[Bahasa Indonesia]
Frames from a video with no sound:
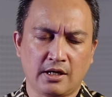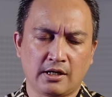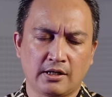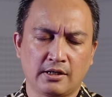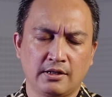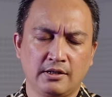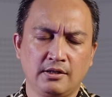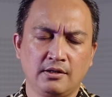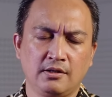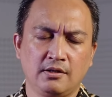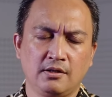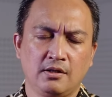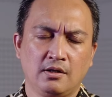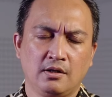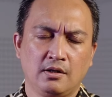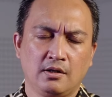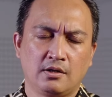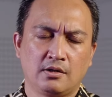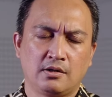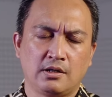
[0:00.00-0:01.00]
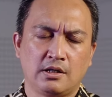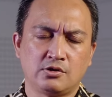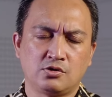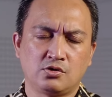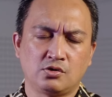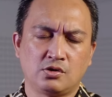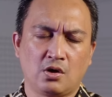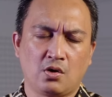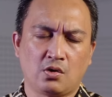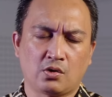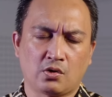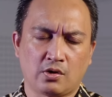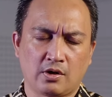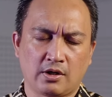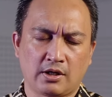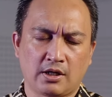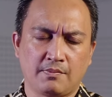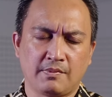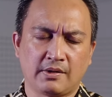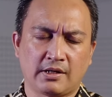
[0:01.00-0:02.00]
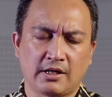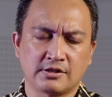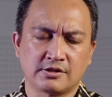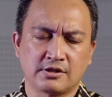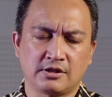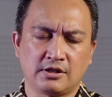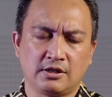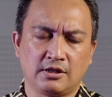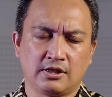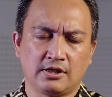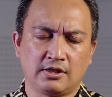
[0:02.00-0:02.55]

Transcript: hari ini dan juga orang-orang yang kami kasihi.